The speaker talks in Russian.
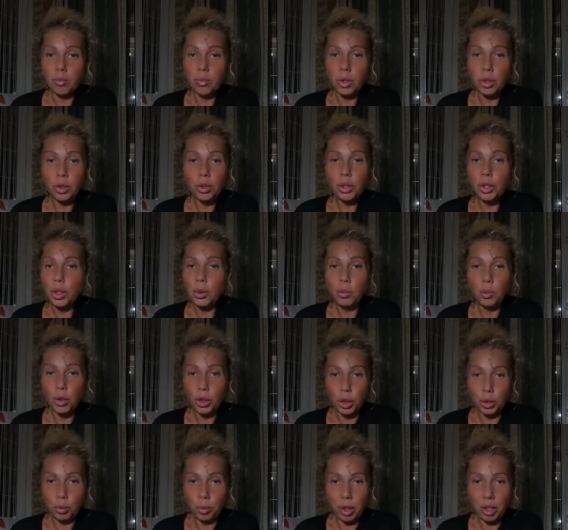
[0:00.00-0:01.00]
кто не
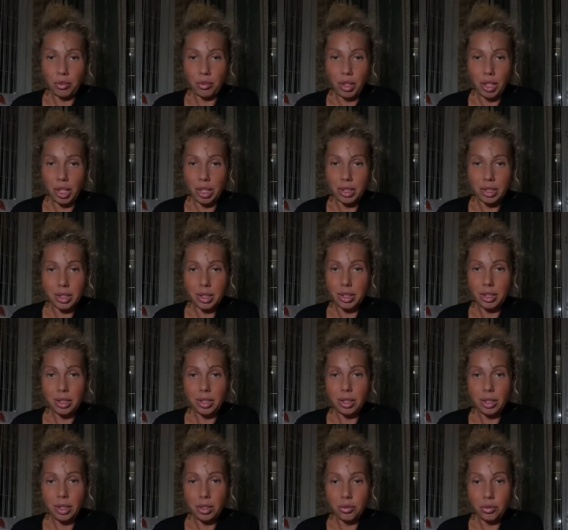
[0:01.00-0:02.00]
может проявляться, это
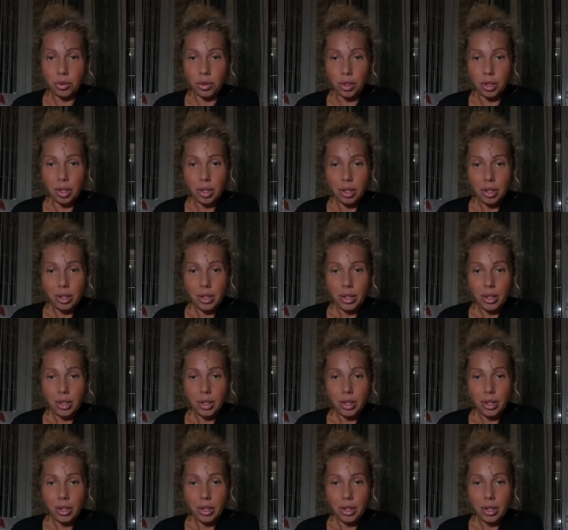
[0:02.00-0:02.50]
не его.